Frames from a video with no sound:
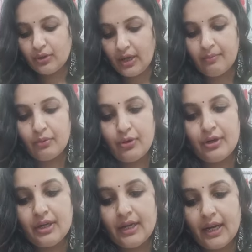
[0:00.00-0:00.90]
जो है
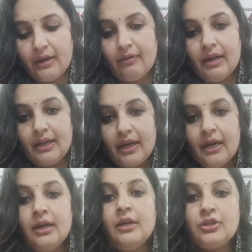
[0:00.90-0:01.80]
एम्ब्रॉयडरी रहने वाली है
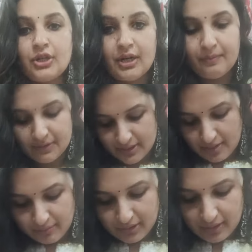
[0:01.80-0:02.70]
शर्ट पे
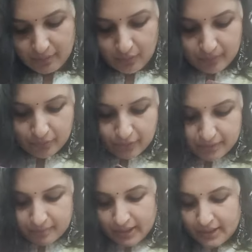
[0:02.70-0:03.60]
सामने आपको
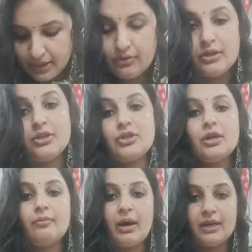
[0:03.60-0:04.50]
एम्ब्रॉयडरी मिलेगी और
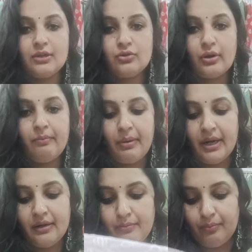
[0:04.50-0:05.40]
नीचे और बाकी जो है
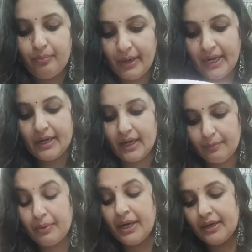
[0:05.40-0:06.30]
पेंट पेंट
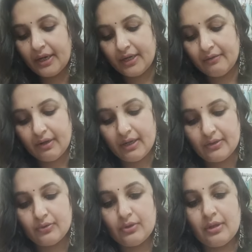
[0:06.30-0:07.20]
रह, प्रिंट रहने वाला
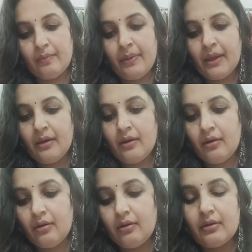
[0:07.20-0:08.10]
है सॉरी
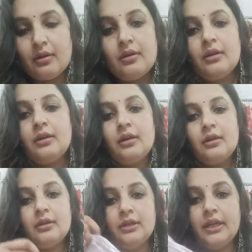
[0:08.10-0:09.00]
और
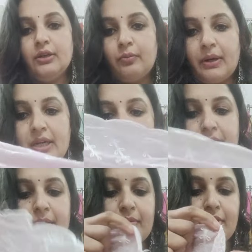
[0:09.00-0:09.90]
ये दुपट्टे
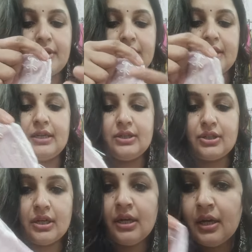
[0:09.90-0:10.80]
की एम्ब्रॉयडरी देख
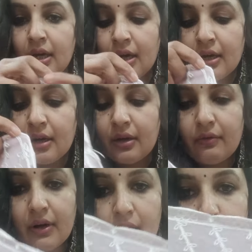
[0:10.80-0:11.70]
लीजिए
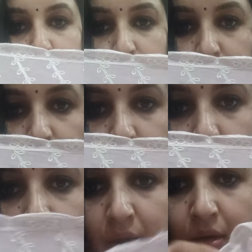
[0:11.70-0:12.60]
कट वर्क का दुपट्टा
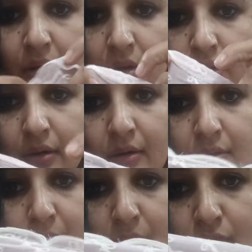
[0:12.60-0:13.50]
है
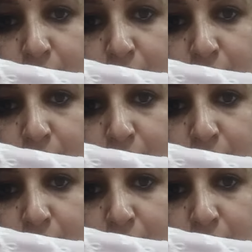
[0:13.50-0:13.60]
और बहुत